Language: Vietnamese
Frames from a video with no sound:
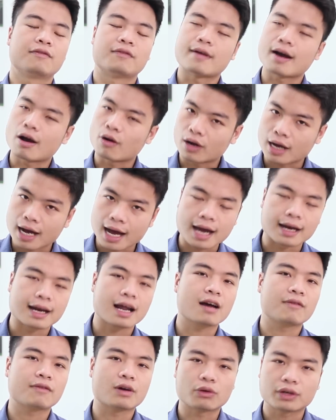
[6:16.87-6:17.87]
vào khả
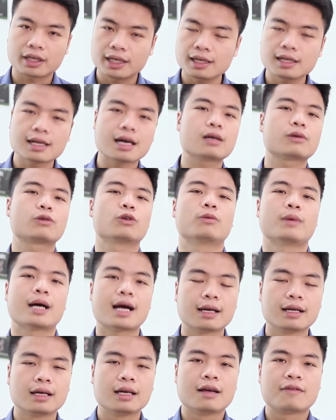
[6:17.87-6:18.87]
năng, vào kỹ năng của
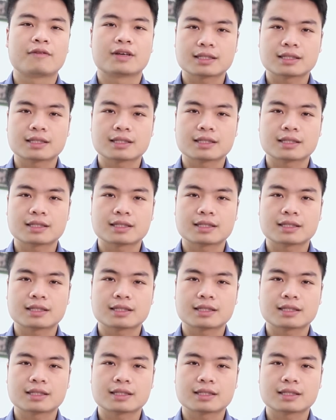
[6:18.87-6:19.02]
bạn.